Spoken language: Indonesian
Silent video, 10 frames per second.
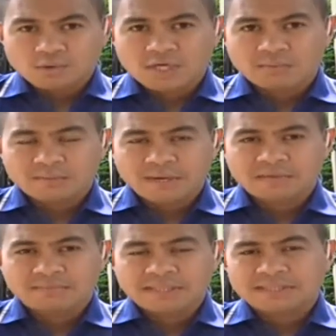Usai
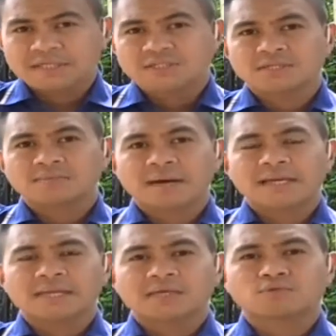bermain PlayStation,
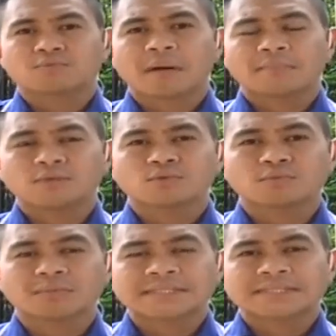Mike langsung pamit
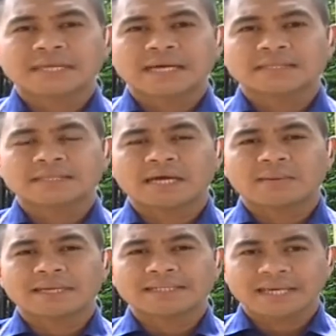untuk beristirahat di
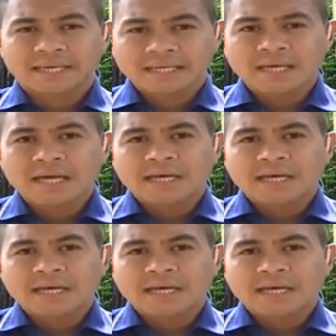kamarnya